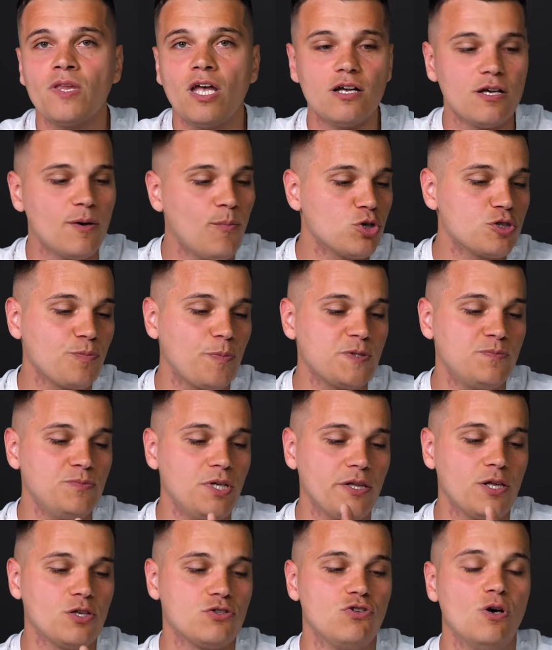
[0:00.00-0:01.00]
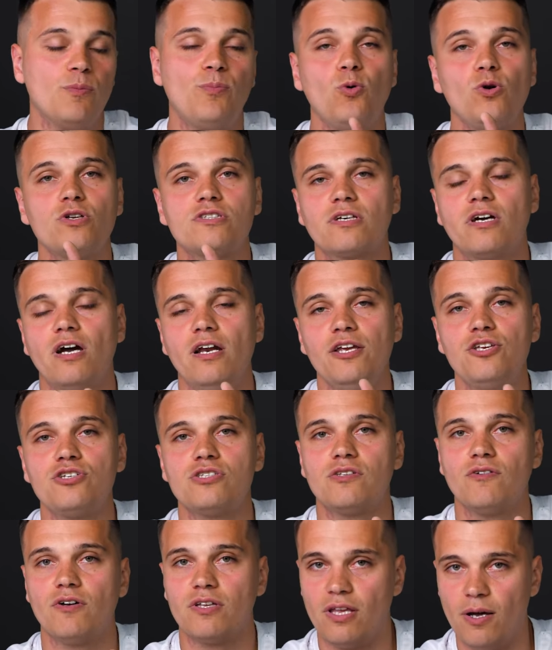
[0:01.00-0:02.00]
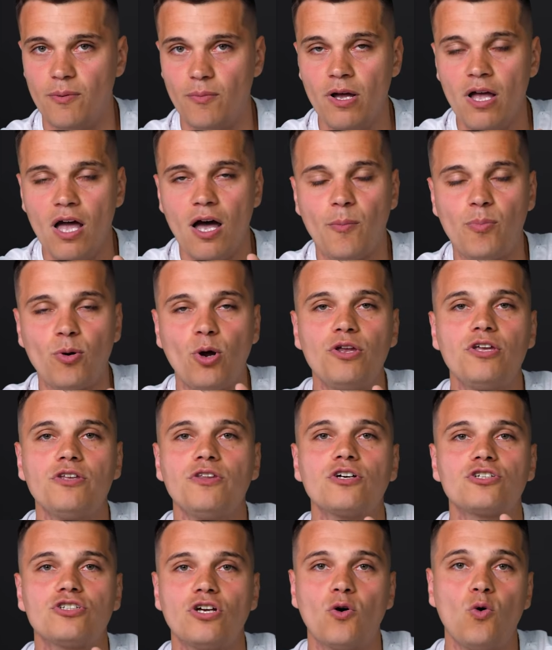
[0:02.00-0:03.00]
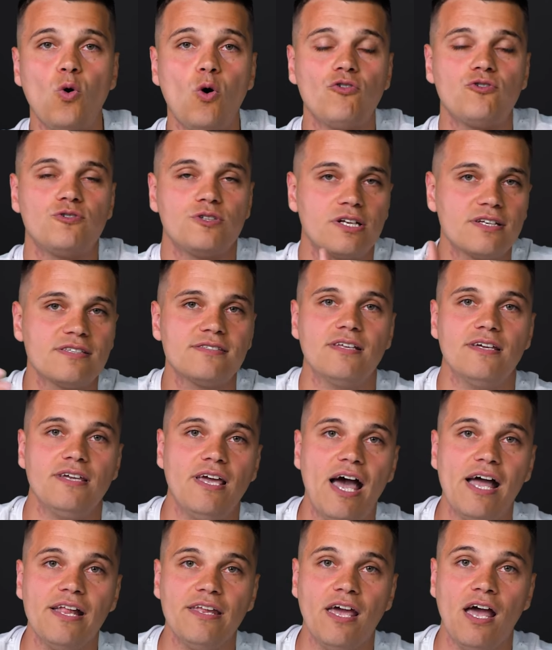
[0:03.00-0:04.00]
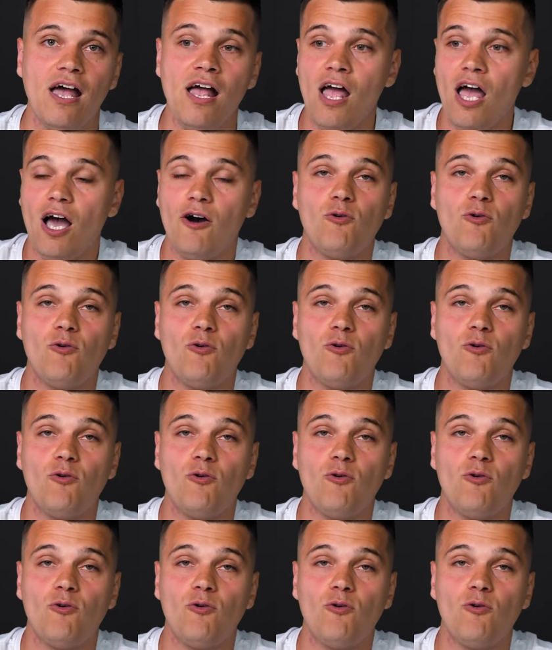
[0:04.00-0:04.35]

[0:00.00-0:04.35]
э, может посмотреть на свой пульс, количество там пройденных шагов, на расстояние,